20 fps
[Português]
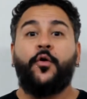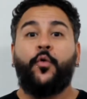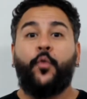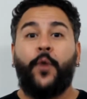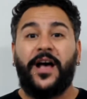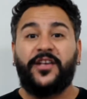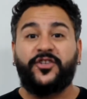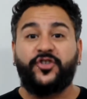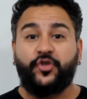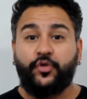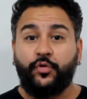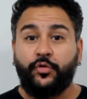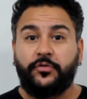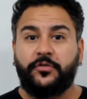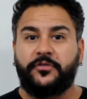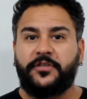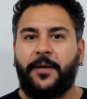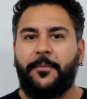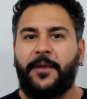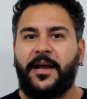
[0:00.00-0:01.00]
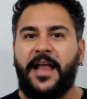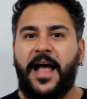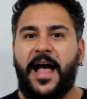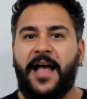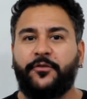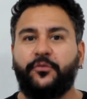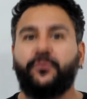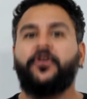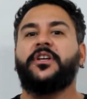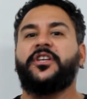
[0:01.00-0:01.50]
O assunto
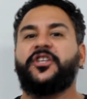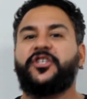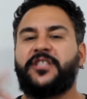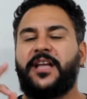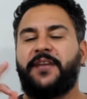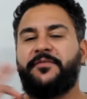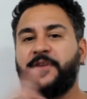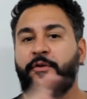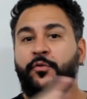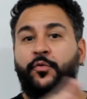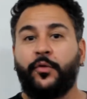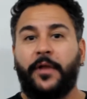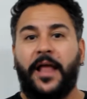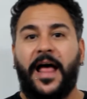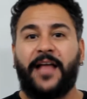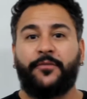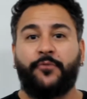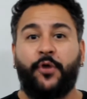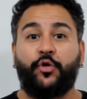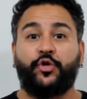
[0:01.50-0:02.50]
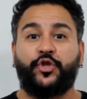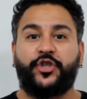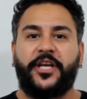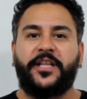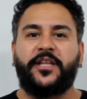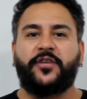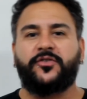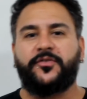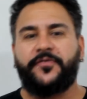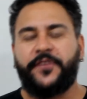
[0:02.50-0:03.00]
trabalhado está vinculado aos
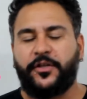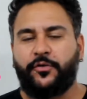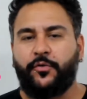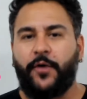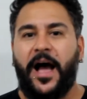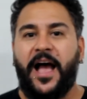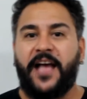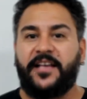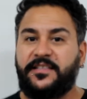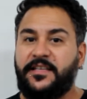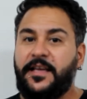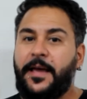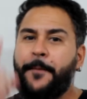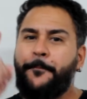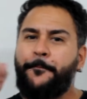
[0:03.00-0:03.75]
gêneros virtuais.